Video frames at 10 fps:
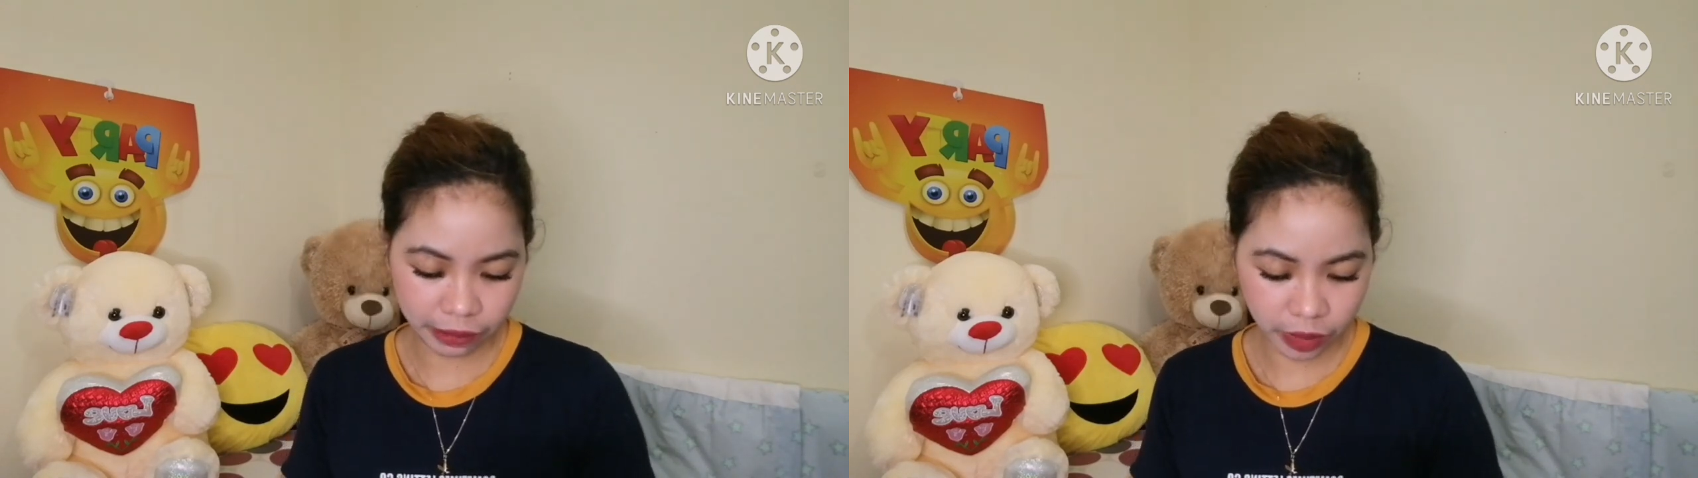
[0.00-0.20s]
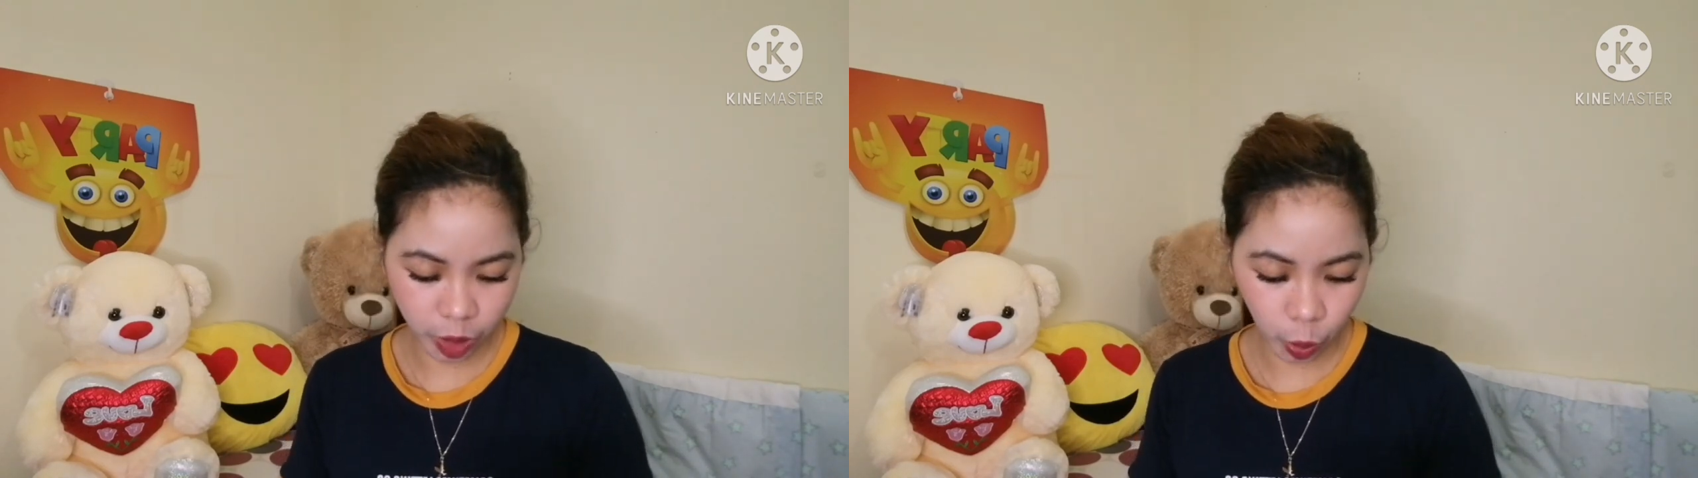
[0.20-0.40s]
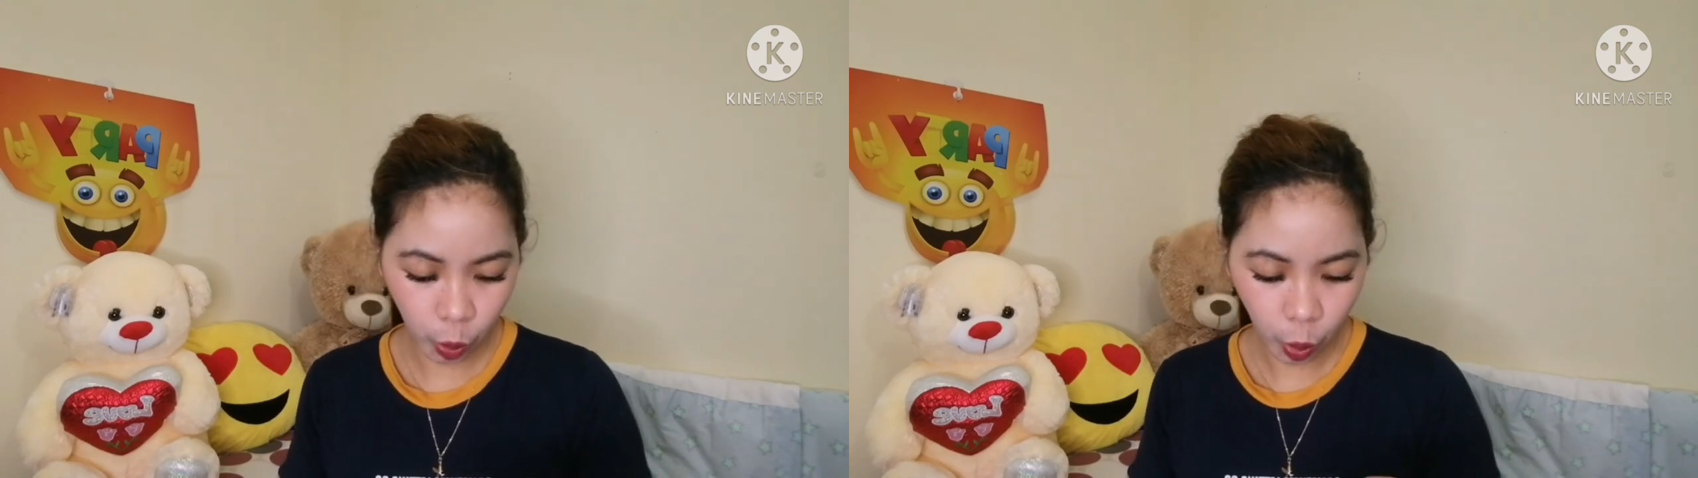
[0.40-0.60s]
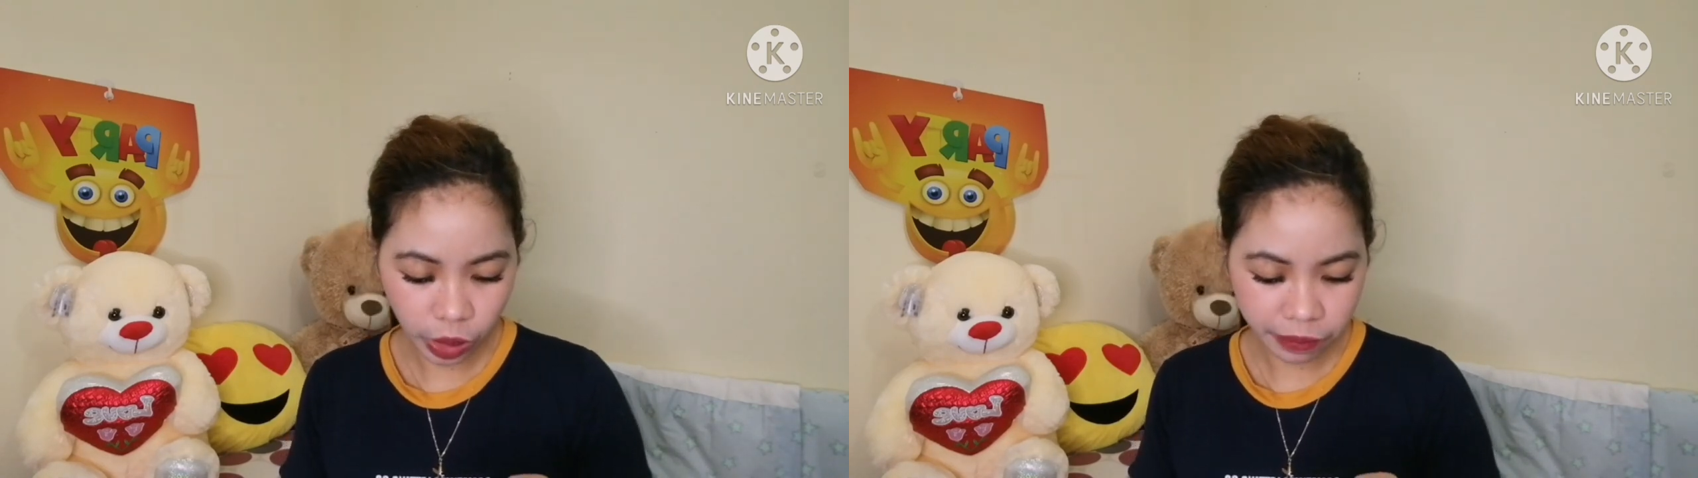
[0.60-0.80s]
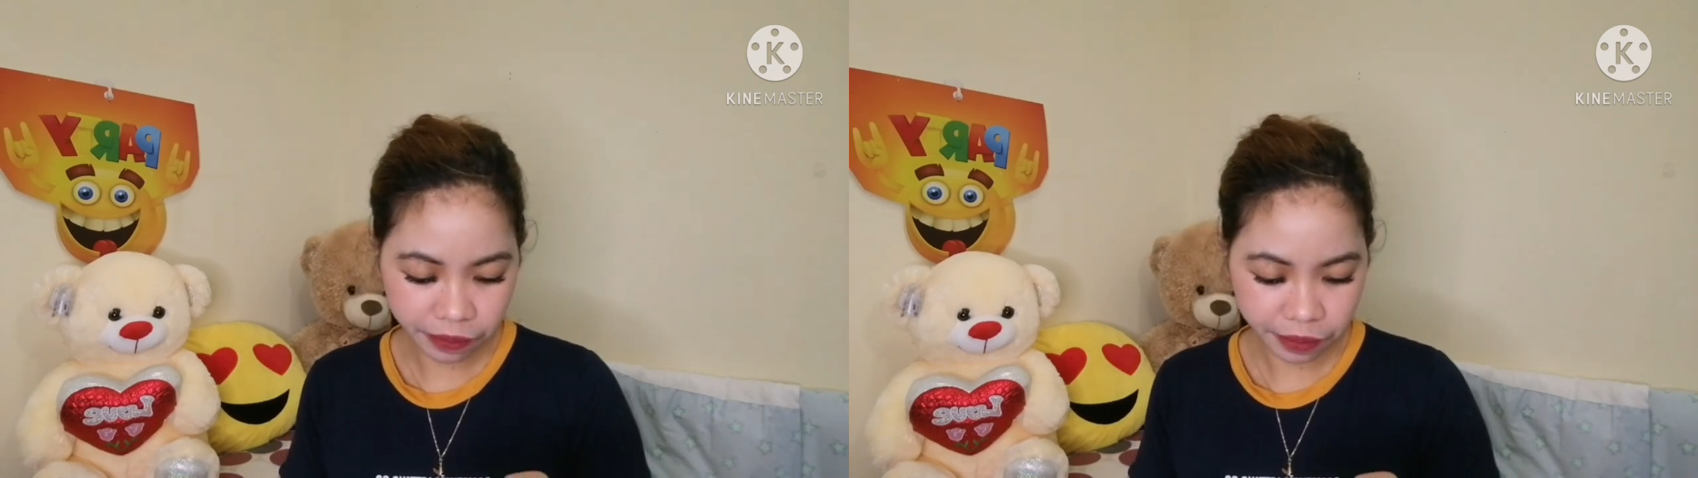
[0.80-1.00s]
So,
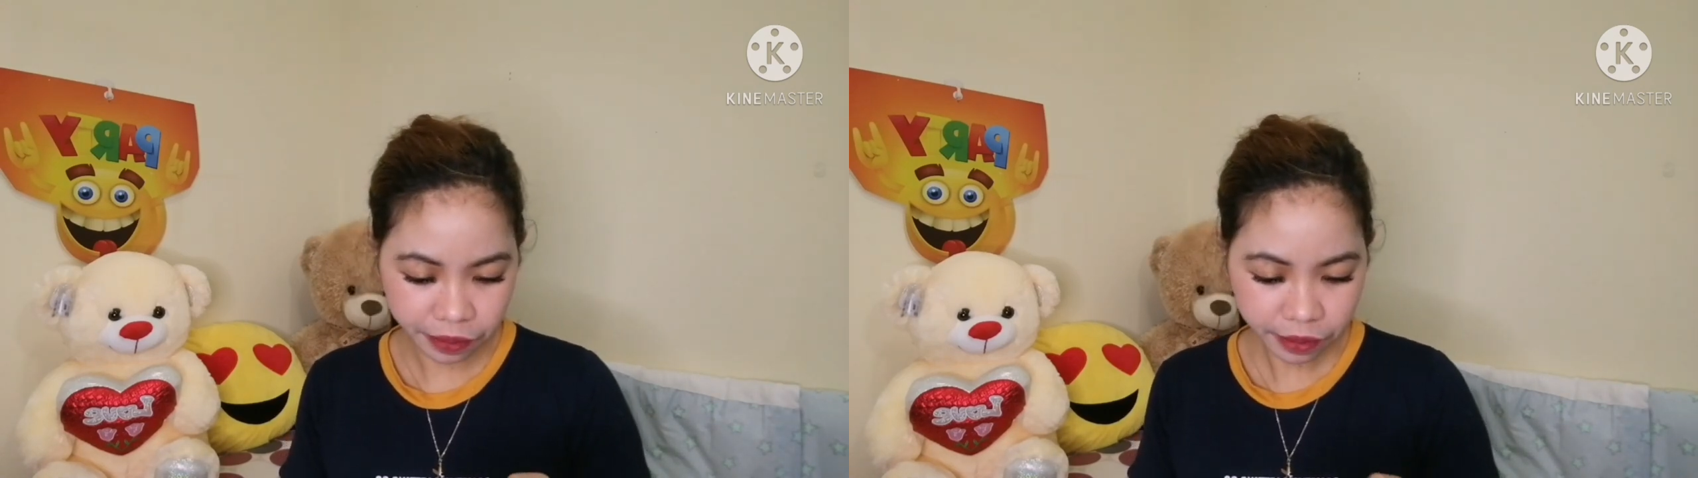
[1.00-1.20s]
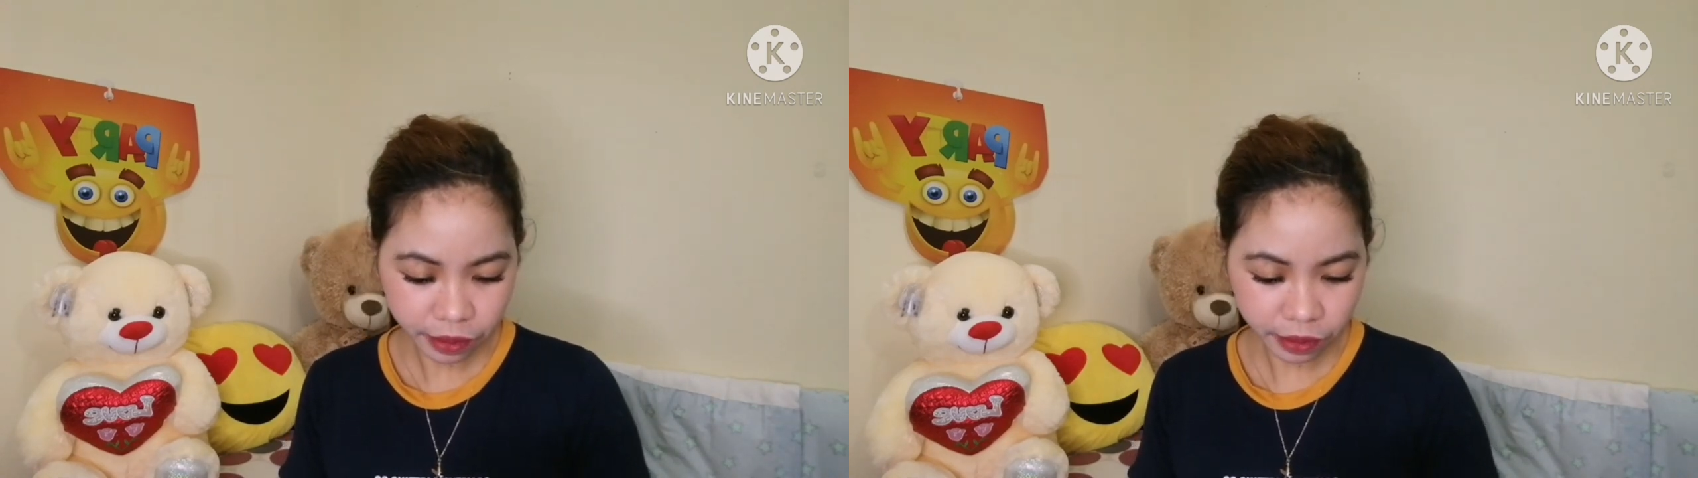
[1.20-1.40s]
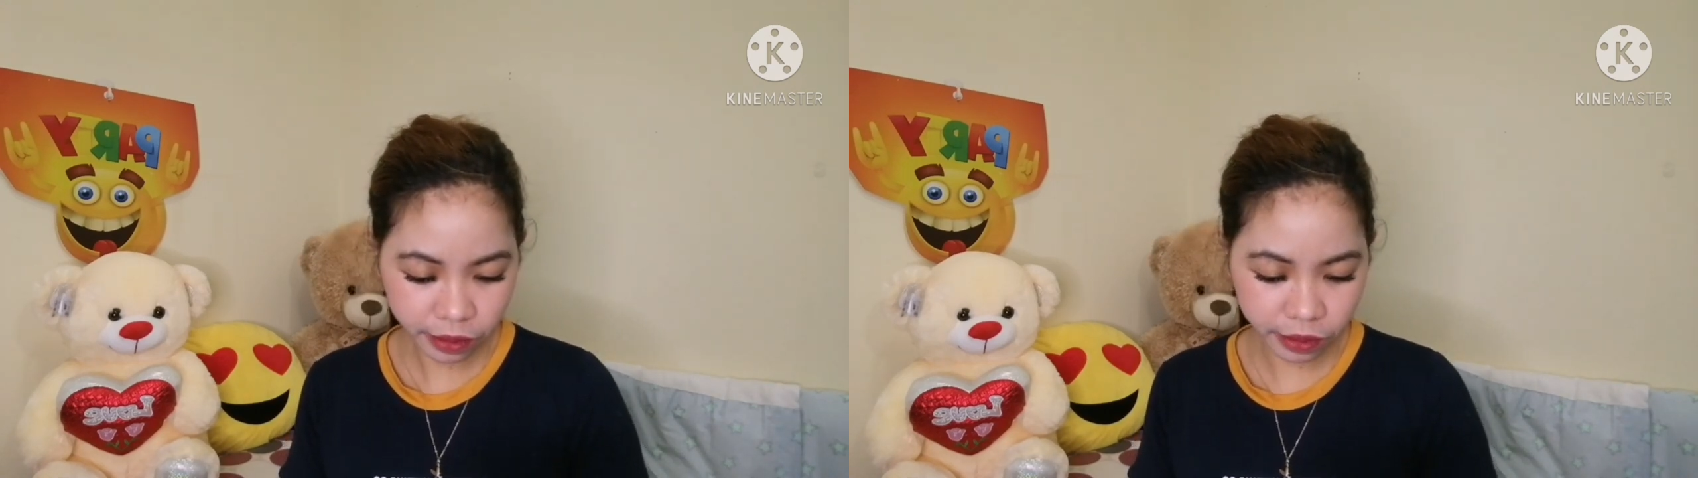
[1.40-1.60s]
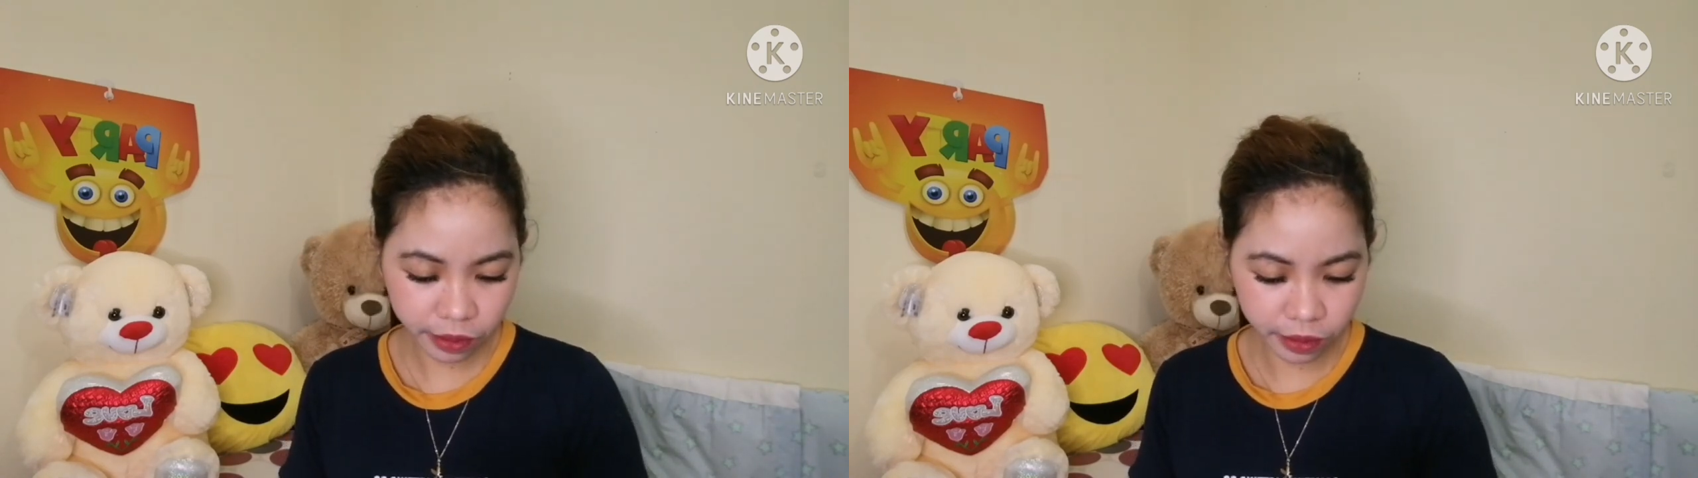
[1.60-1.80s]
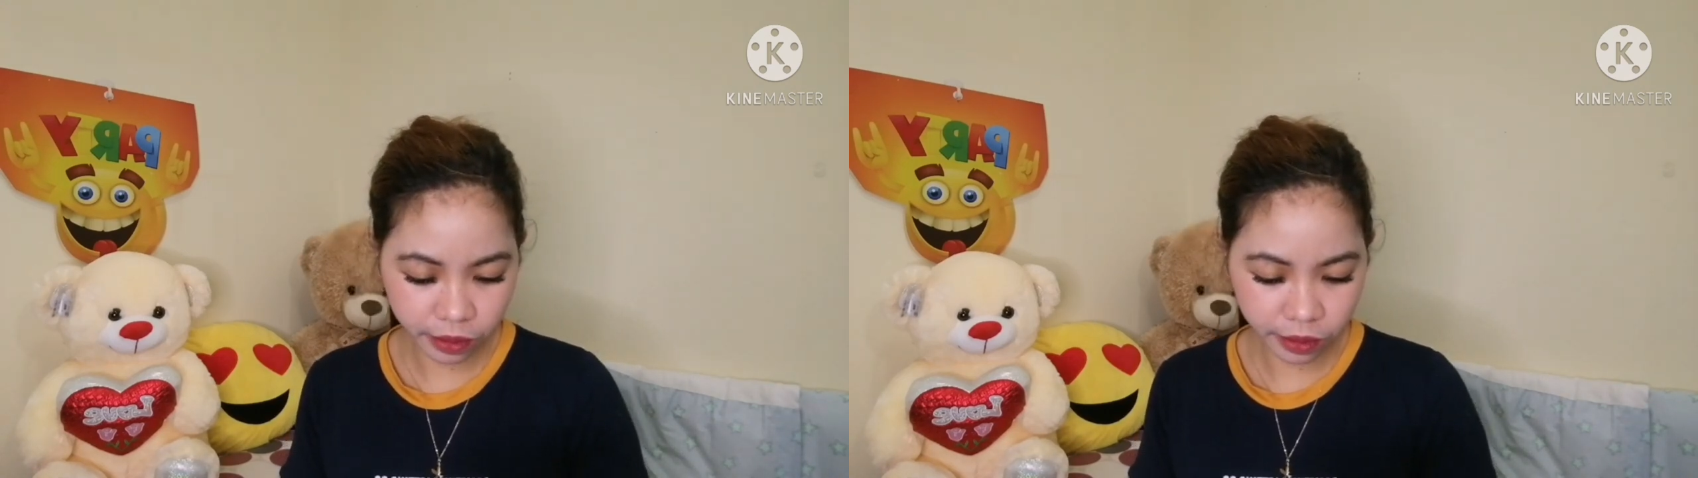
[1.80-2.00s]
um,